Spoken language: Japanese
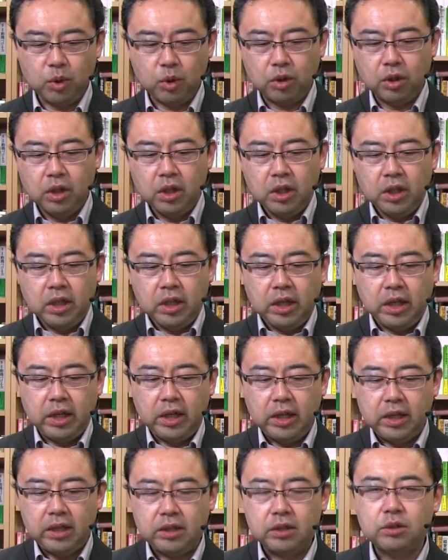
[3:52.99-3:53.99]
も、
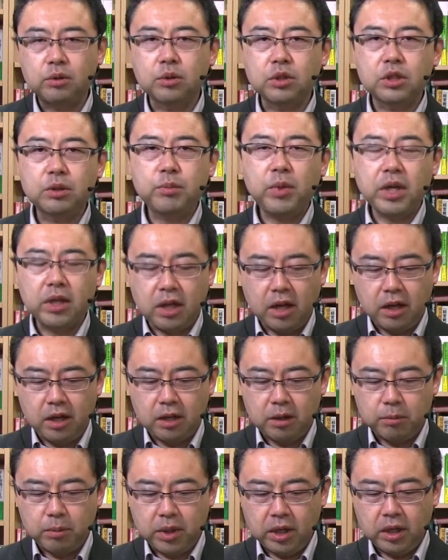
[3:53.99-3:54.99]
1つ目が、